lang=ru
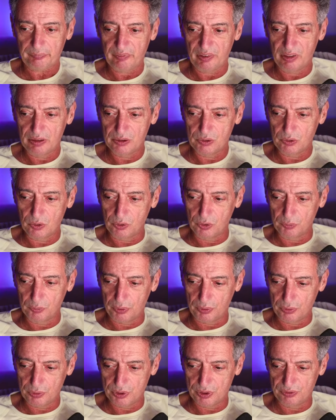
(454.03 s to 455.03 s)
Сколько он
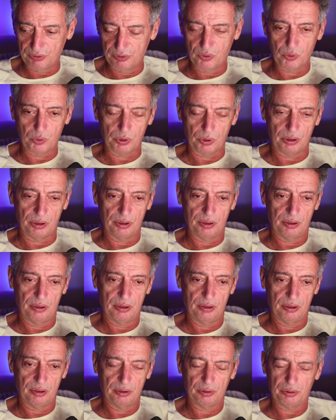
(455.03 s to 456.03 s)
получит в год?
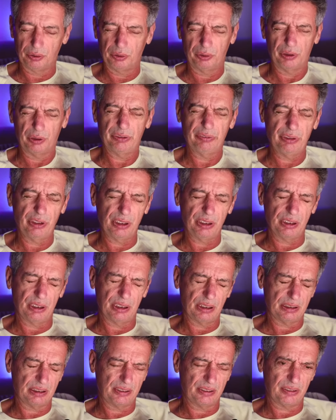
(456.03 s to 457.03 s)
Э, извините,
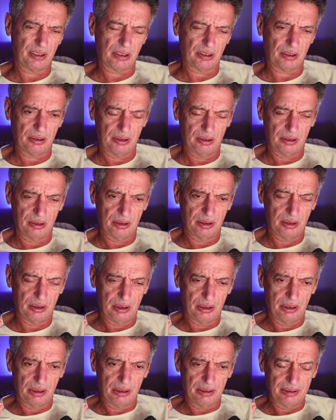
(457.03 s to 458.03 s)
я соврал.
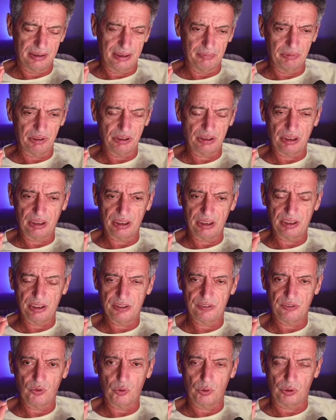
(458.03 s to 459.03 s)
70
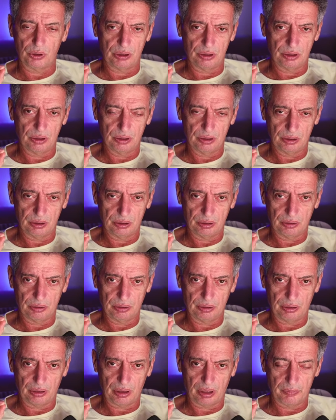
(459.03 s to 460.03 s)
тысяч в год.
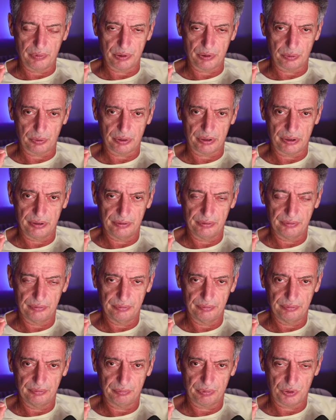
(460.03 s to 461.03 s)
I'm sorry
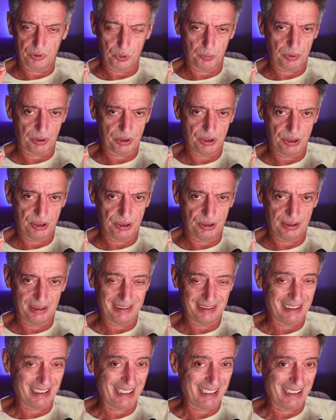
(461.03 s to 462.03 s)
прошу прощення.
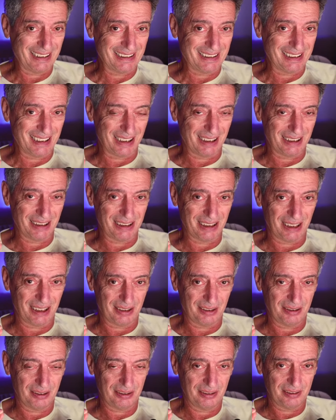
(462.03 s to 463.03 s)
Сорян, сорян,
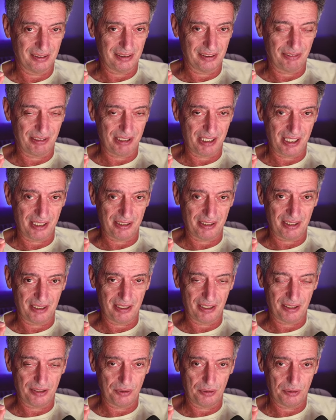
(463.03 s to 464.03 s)
сорян. Звиняйте
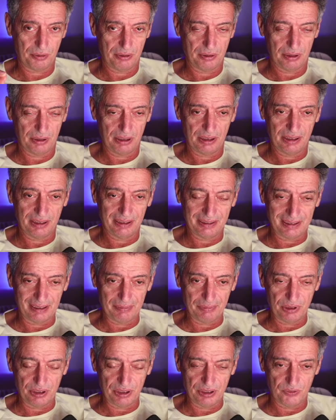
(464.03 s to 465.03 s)
дядьку.
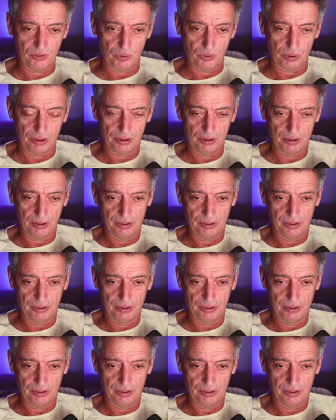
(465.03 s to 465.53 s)
70 тысяч в год.